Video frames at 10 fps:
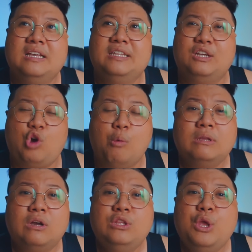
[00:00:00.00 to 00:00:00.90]
thì cũng
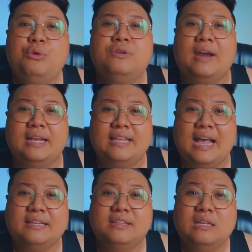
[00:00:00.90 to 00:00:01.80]
mới nói nếu như vậy thì
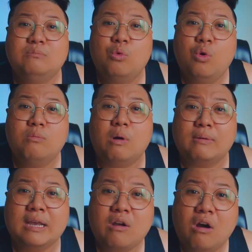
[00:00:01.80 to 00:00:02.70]
anh nên mua
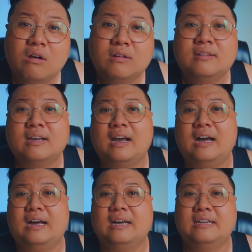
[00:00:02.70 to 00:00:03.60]
một cái con
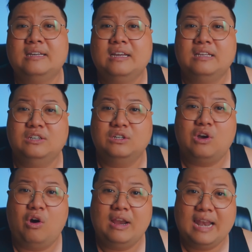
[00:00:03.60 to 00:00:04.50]
à, được
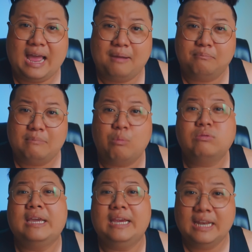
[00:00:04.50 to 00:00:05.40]
gọi là
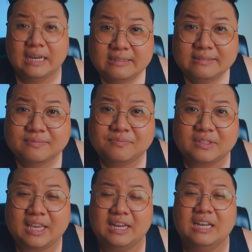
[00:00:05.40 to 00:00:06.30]
mộc kỳ lân
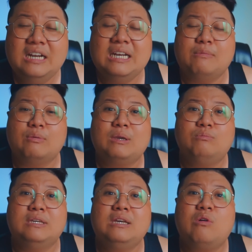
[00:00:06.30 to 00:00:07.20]
kỳ lân là một
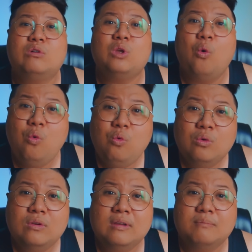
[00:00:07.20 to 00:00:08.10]
trong những cái con thú
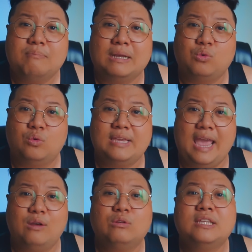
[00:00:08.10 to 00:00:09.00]
mà thuộc
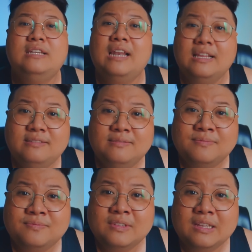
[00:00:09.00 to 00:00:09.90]
dạng có tính linh
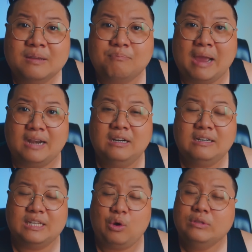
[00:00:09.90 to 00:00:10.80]
mà rất
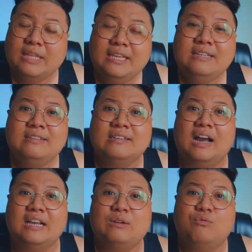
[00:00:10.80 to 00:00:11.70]
là nổi tiếng
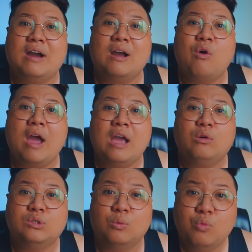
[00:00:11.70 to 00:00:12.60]
ở trong văn hóa
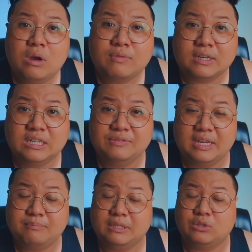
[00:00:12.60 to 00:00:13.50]
của Trung Quốc và người
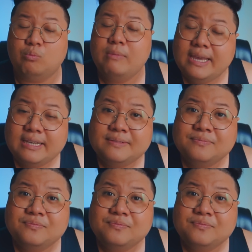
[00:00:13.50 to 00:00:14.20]
Việt mình cũng biết